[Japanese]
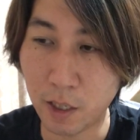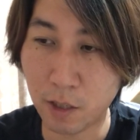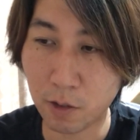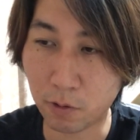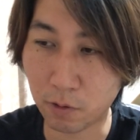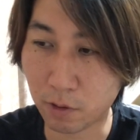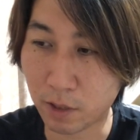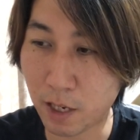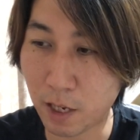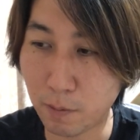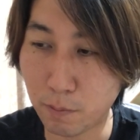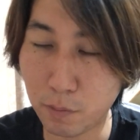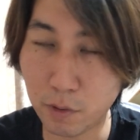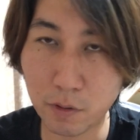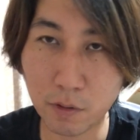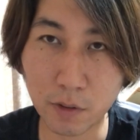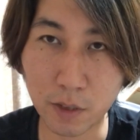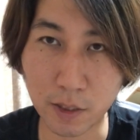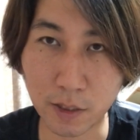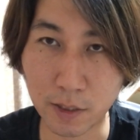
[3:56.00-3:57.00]
この漢
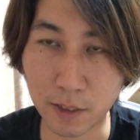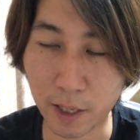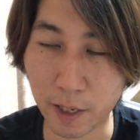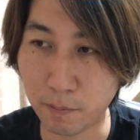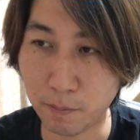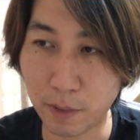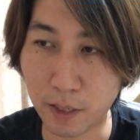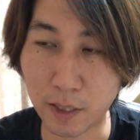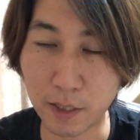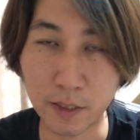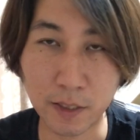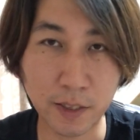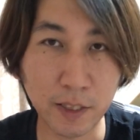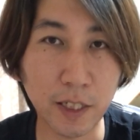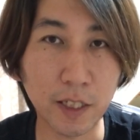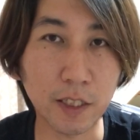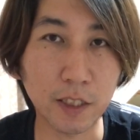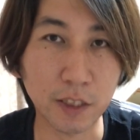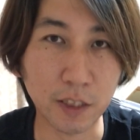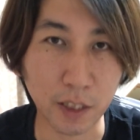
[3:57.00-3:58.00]
文をですね、まあ、
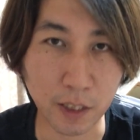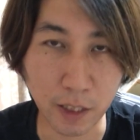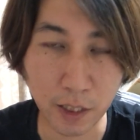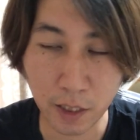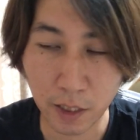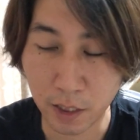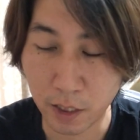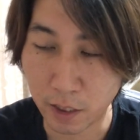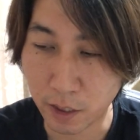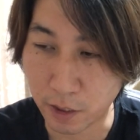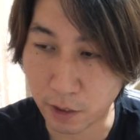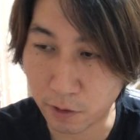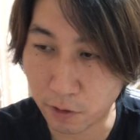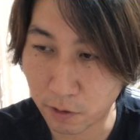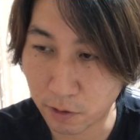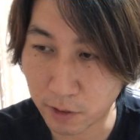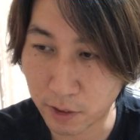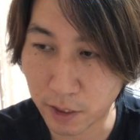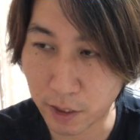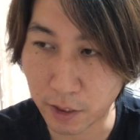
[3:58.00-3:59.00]
整理してねいろい
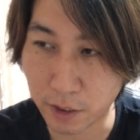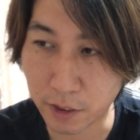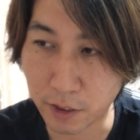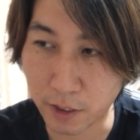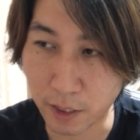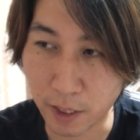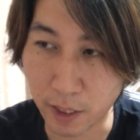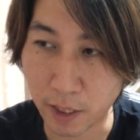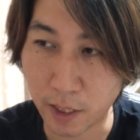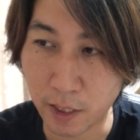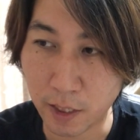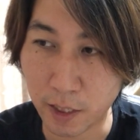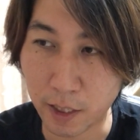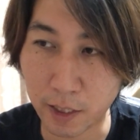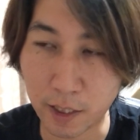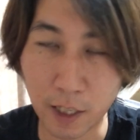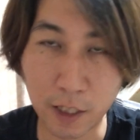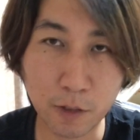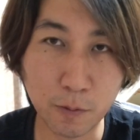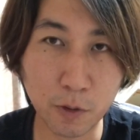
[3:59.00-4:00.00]
ろ整理して学